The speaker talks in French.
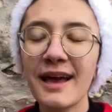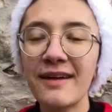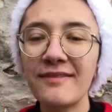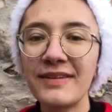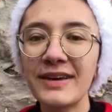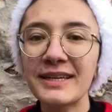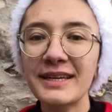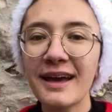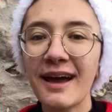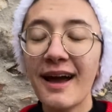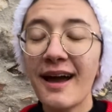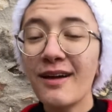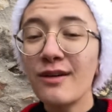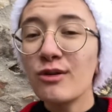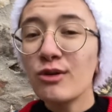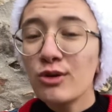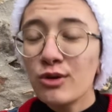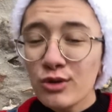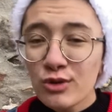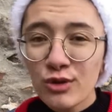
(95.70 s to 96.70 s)
avec
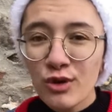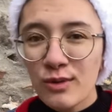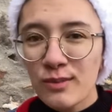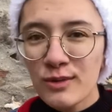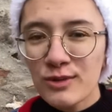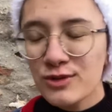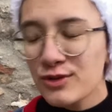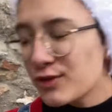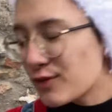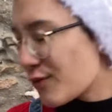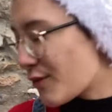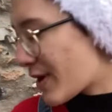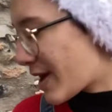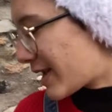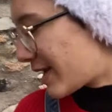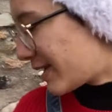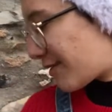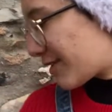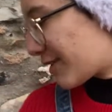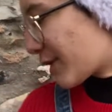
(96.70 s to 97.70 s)
une romance de
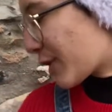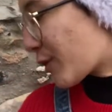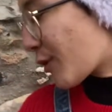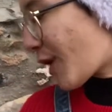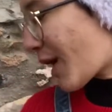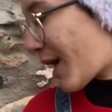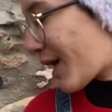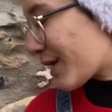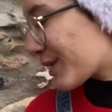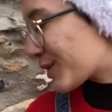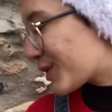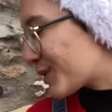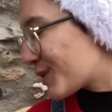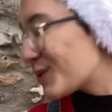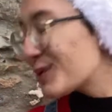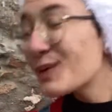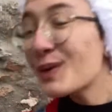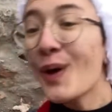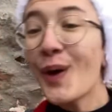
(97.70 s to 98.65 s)
Noël. Il y en aura que